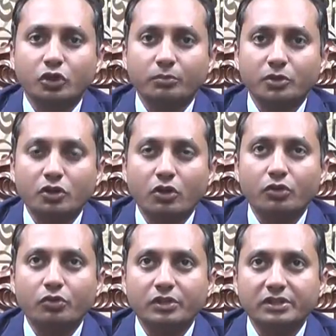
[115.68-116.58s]
জনবল
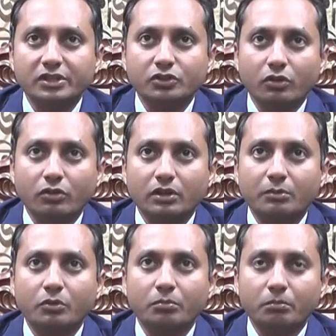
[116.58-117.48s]
সংকট রয়েছে
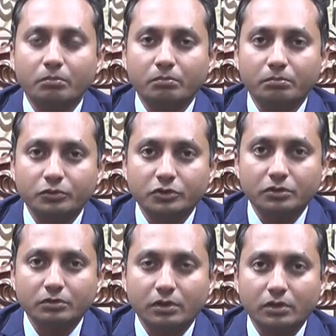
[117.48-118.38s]
সংকটটা
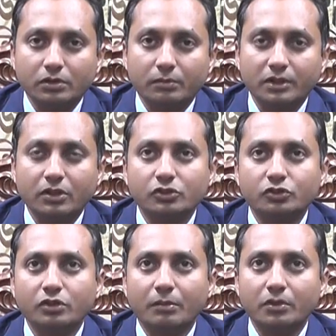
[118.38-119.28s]

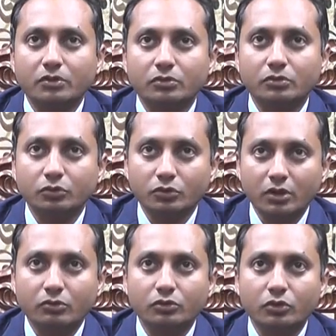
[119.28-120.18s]
সমাধানের জন্য আমরা
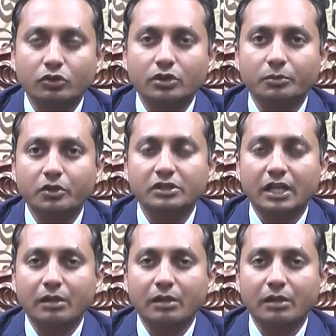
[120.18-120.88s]
দ্রুতই উদ্যম কর্তৃপক্ষকে